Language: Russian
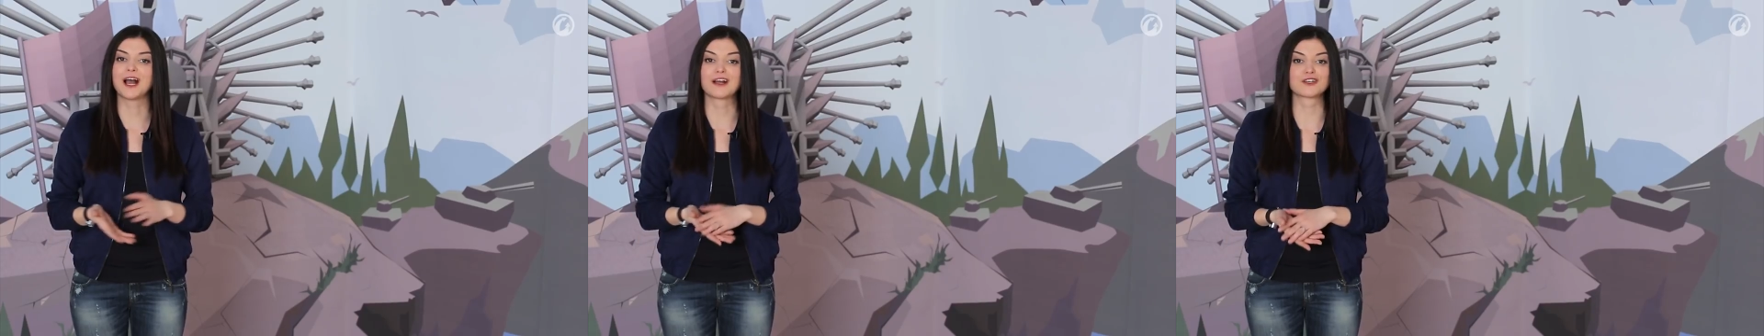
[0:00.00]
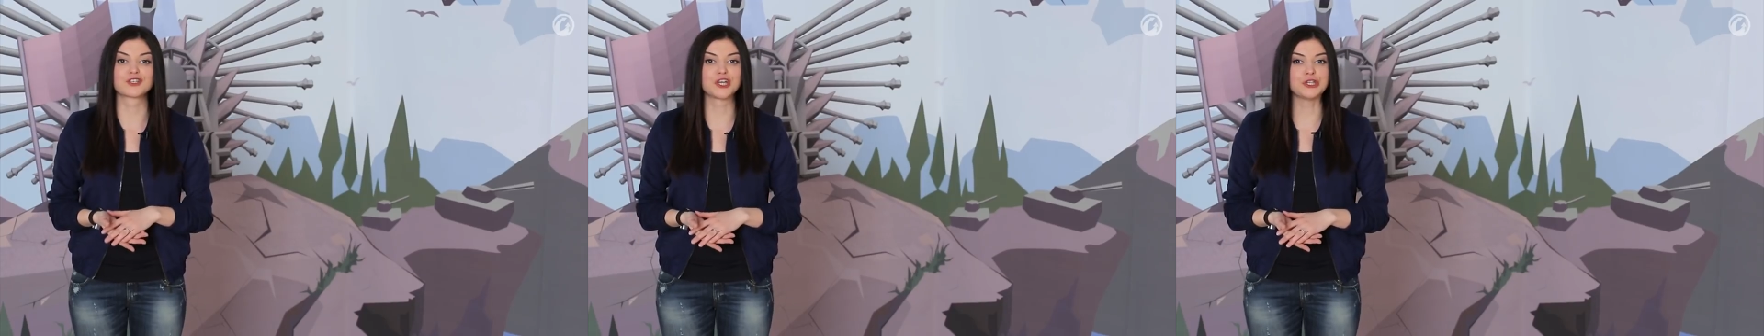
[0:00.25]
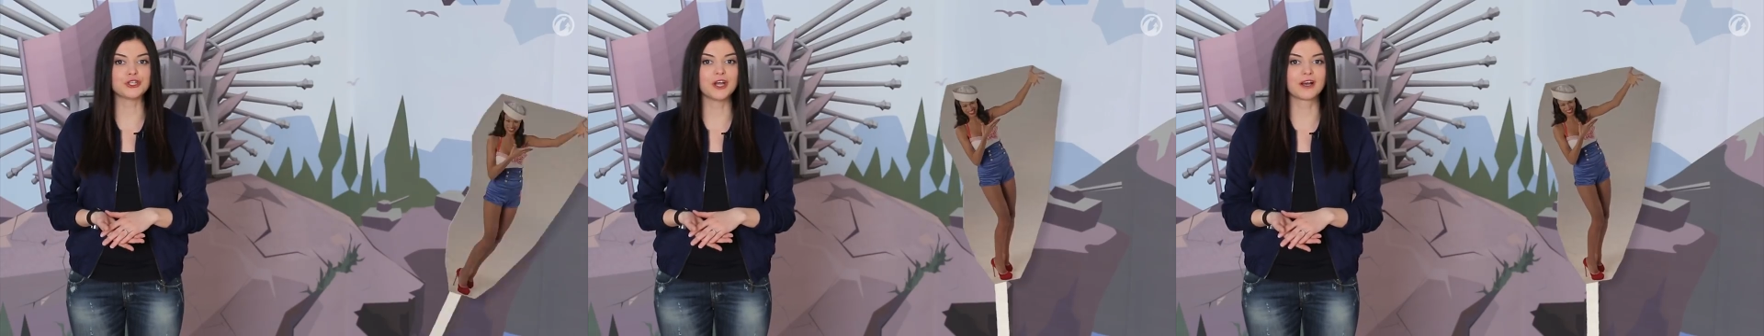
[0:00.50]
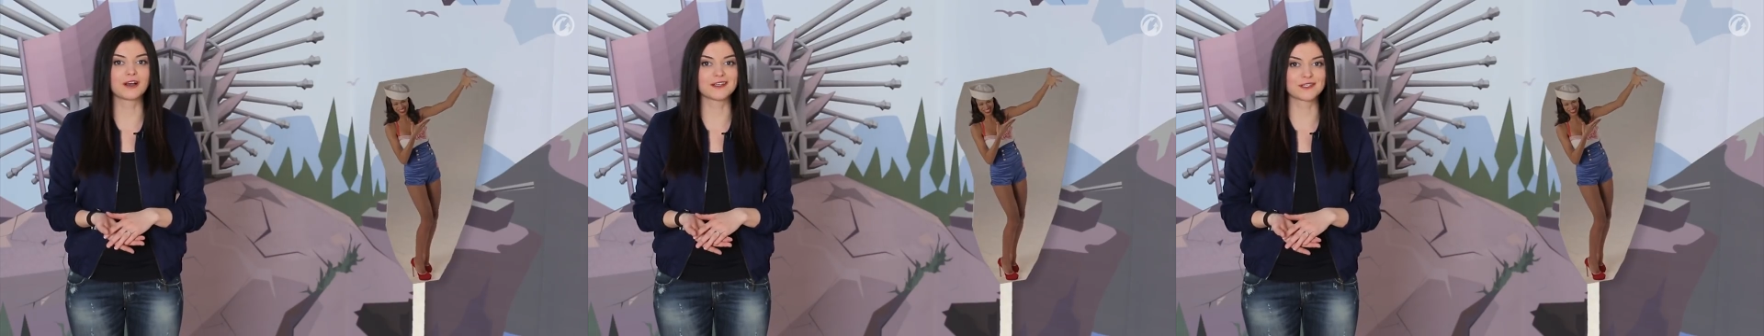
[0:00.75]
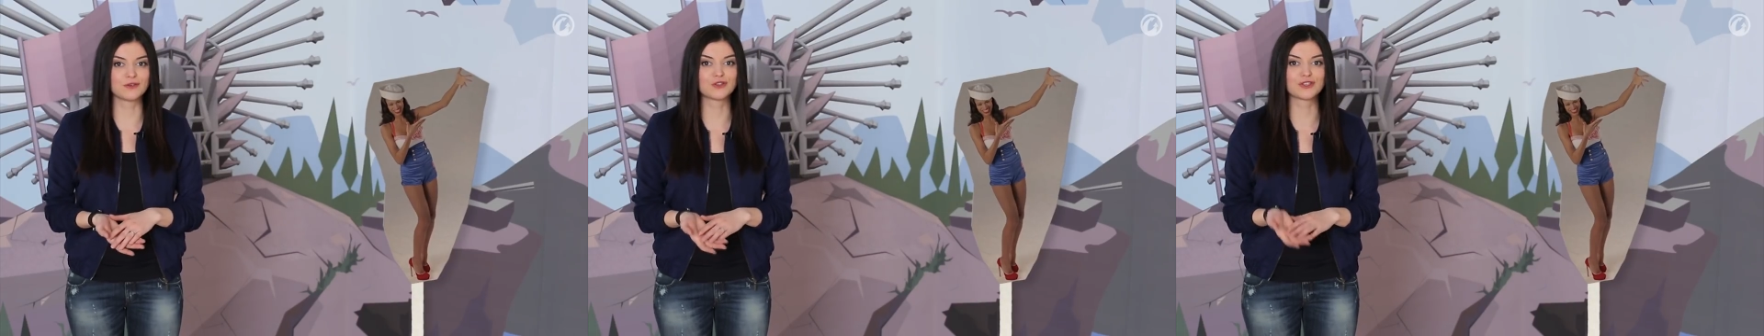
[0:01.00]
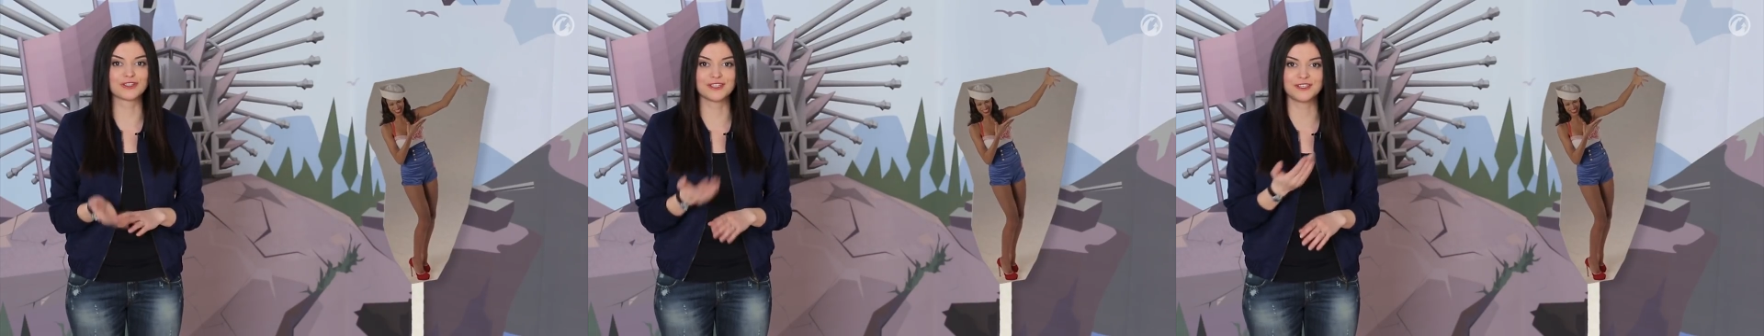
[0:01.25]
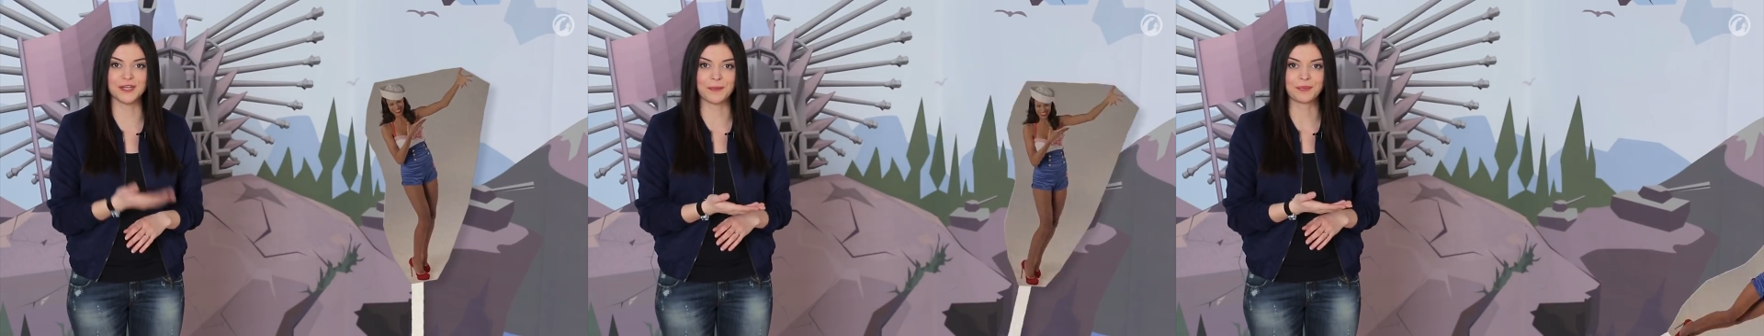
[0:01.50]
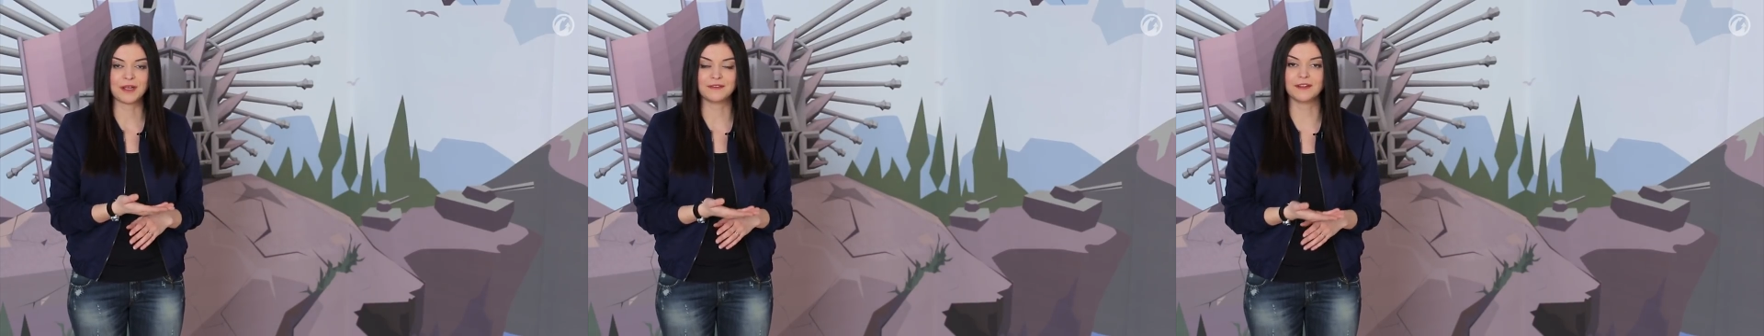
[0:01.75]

как женщина оказывается на стене.